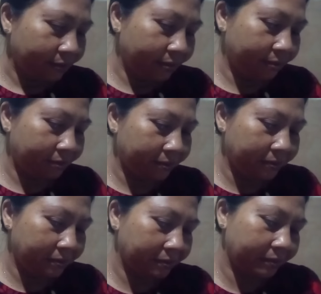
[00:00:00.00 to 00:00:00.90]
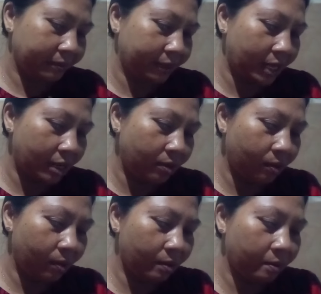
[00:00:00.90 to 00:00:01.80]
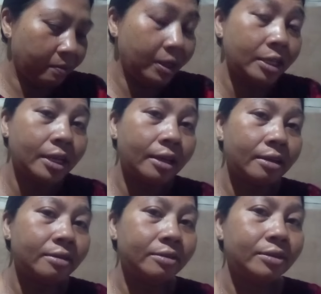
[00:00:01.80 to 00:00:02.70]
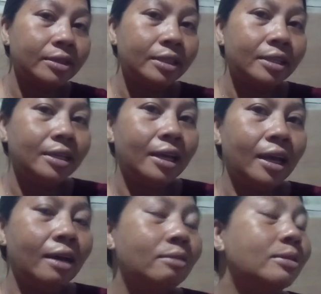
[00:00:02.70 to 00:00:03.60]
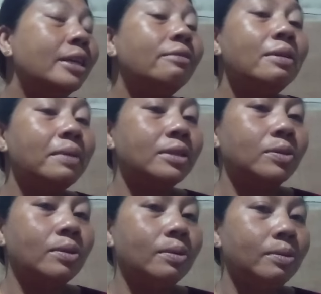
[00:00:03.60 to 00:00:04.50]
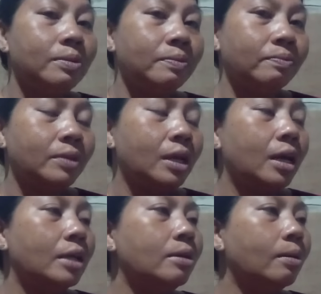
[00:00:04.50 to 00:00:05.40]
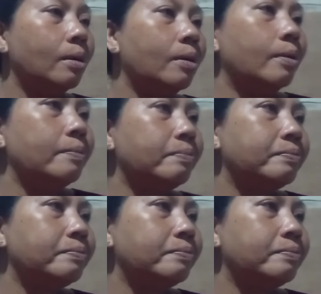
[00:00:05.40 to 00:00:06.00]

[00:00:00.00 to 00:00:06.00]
hmm, gak nyongko pemirsa yo aku dewi maksudku gak nyongko